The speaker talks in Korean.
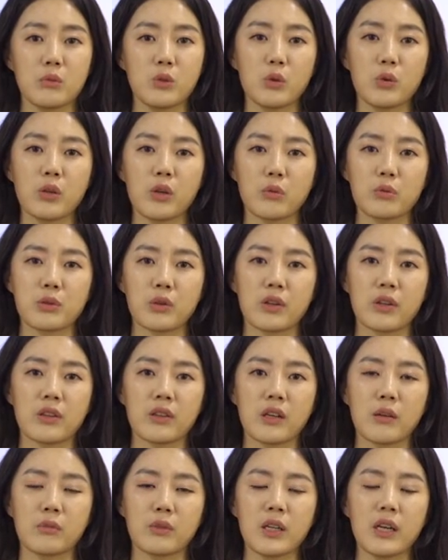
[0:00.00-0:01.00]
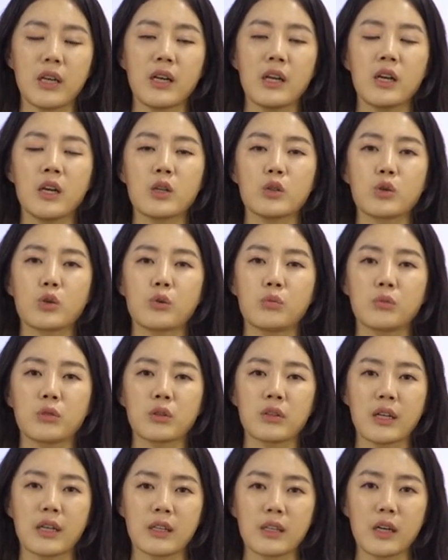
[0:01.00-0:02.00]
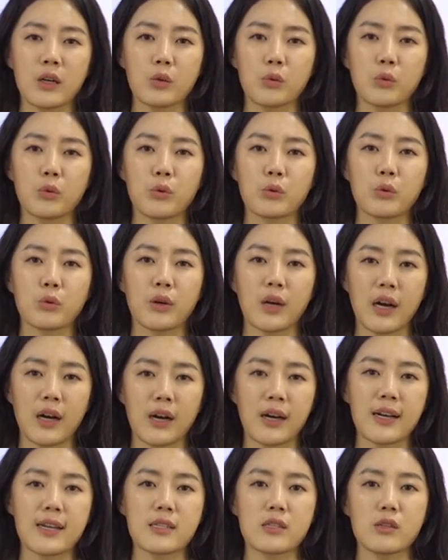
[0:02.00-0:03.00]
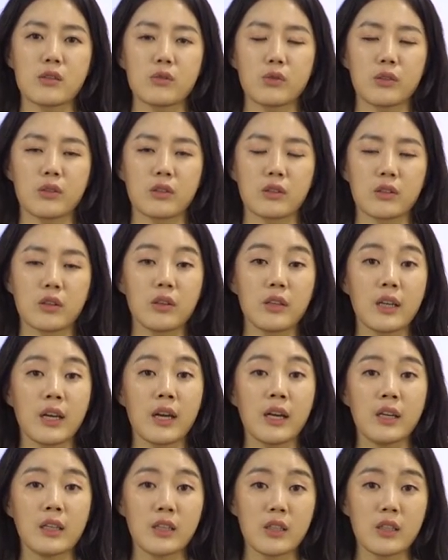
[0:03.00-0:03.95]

금속이 없었기 때문에 조금 더 날카롭고 또 강하게 쓸 수 있었던